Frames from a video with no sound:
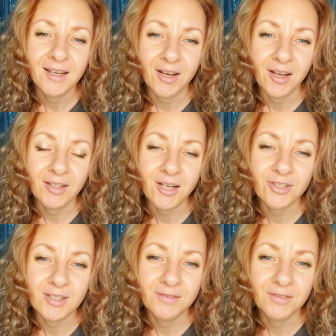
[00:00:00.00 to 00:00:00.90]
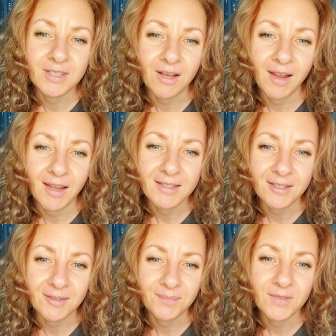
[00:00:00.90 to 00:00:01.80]
Э, также, если вы
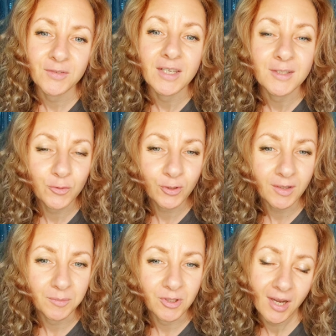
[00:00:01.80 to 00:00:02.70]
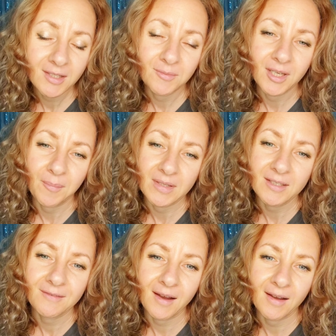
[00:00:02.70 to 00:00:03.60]
выставляете свои рисунки, отмечайте меня,
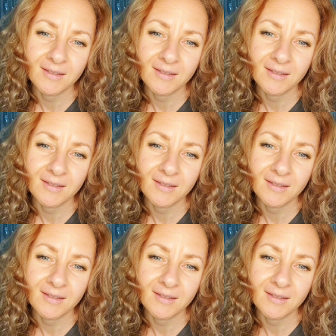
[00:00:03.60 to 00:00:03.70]
Мазитова. А.